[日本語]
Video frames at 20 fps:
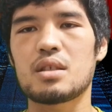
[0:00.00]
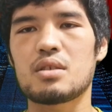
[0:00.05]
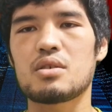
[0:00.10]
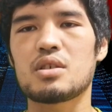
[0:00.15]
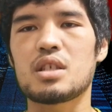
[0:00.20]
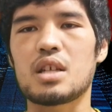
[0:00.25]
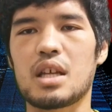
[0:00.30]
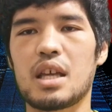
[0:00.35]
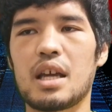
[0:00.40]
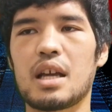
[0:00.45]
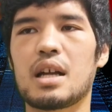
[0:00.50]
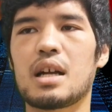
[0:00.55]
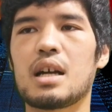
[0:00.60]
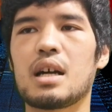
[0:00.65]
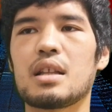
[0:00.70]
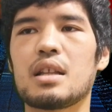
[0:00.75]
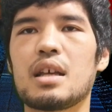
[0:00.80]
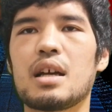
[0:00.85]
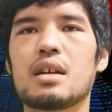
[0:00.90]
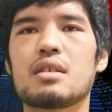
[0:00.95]
察した結
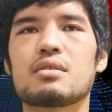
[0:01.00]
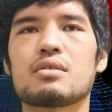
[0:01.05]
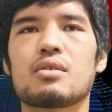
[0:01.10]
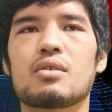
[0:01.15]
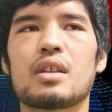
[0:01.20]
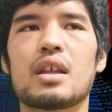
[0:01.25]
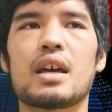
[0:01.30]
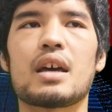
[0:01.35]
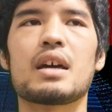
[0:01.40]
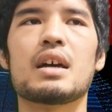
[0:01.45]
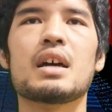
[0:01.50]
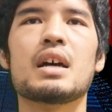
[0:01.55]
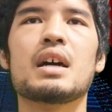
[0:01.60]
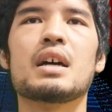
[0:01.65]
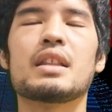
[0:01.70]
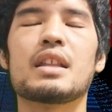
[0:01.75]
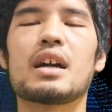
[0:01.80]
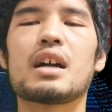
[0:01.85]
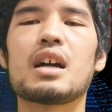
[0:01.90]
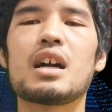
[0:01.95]
果であるので、
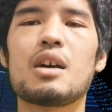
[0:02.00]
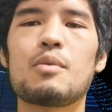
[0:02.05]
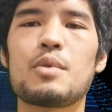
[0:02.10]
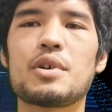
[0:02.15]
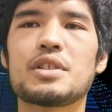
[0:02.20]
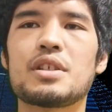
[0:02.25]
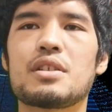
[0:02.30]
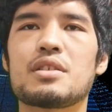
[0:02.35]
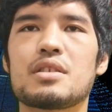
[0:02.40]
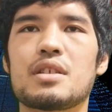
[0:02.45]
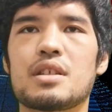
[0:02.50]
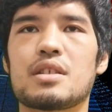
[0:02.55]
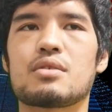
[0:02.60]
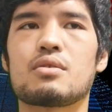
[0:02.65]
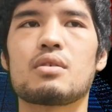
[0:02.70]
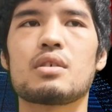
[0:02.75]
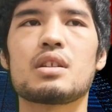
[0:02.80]
長浜説です。